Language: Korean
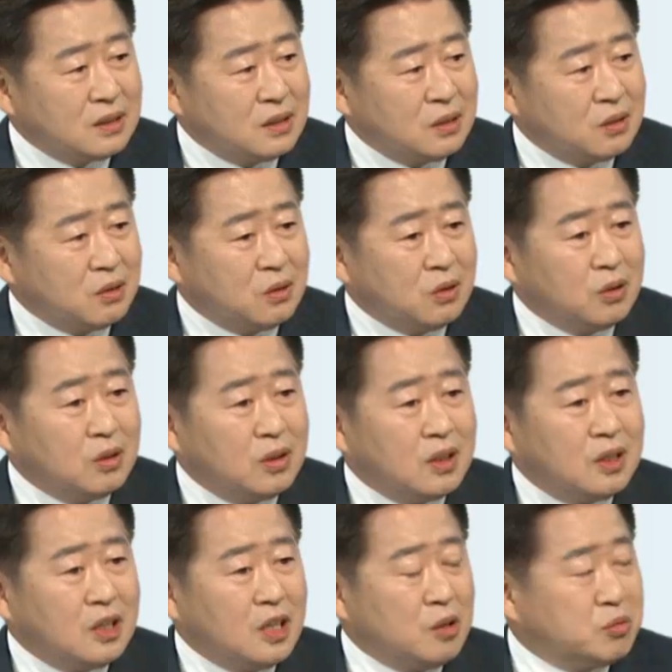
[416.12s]
그리고
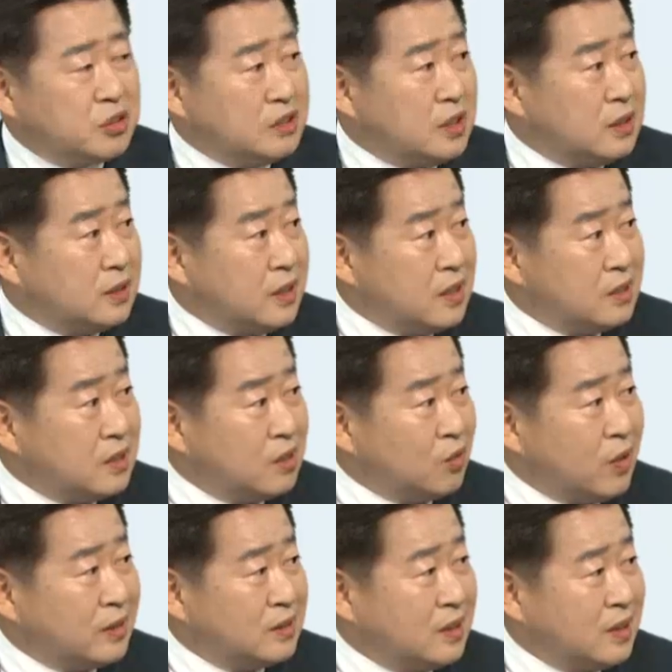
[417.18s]
어, 프리젠테이션
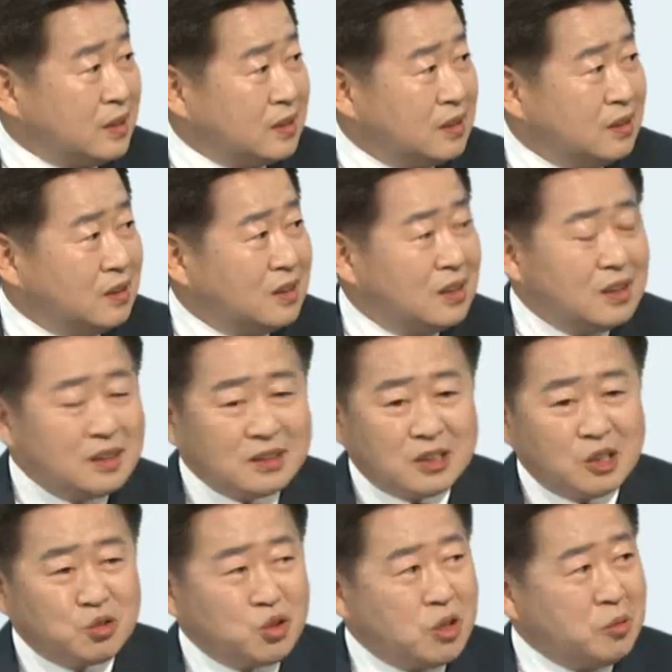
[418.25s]
과정에서 음.
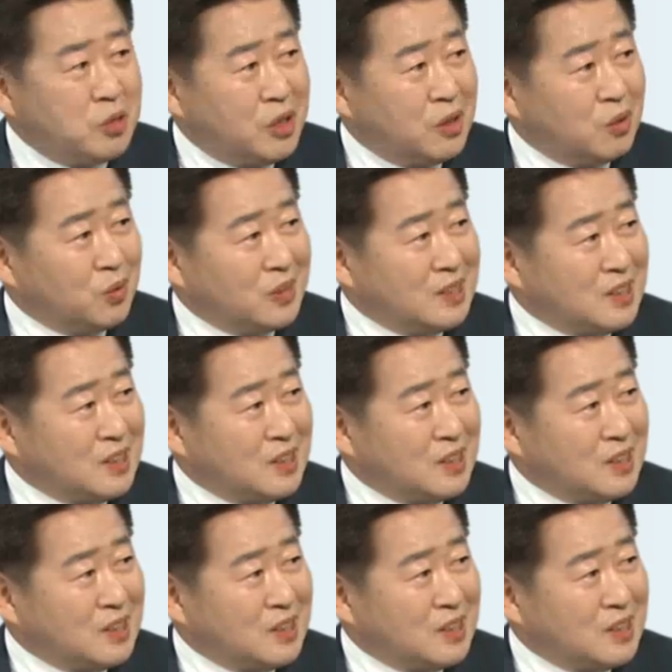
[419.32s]
제주의 매력과